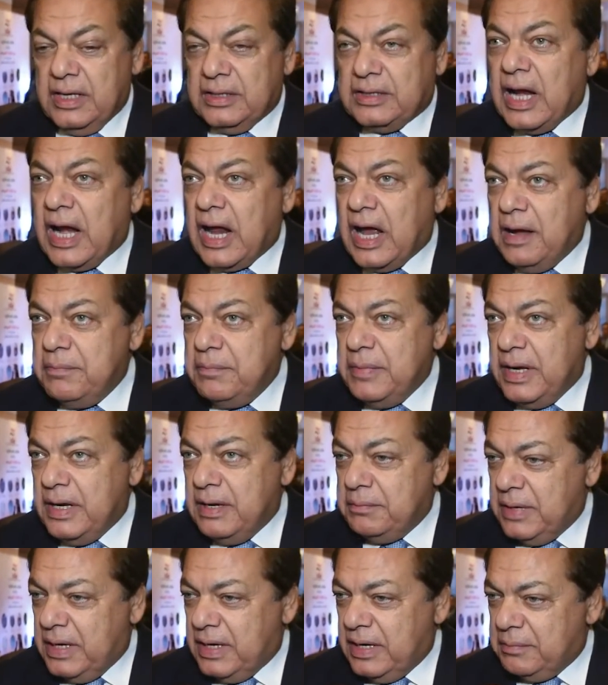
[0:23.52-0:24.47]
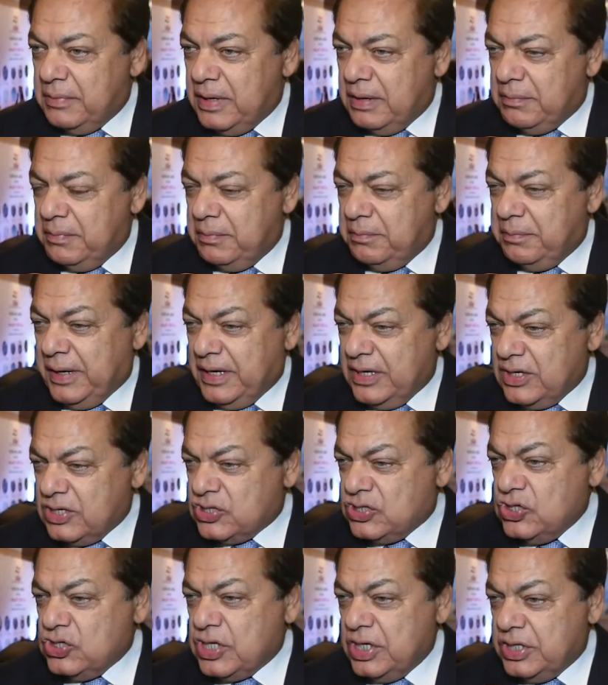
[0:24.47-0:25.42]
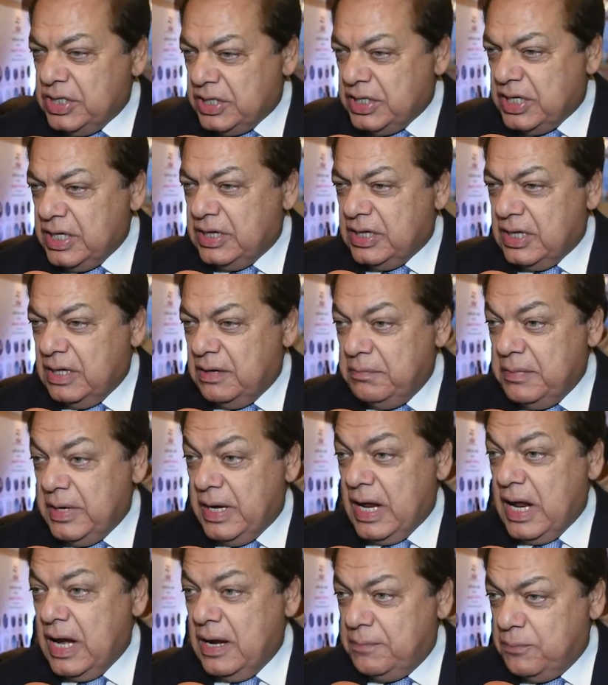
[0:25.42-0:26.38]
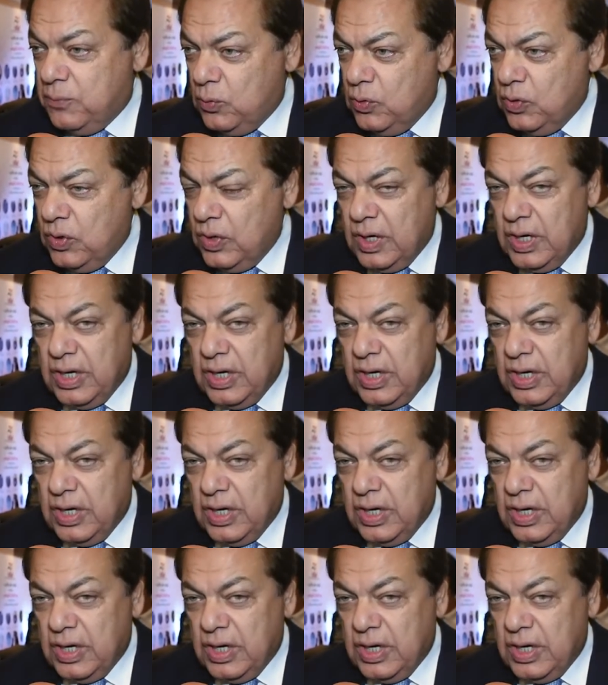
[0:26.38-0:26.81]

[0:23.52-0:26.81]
طالعه من من بحرص شديد جدا من قلبه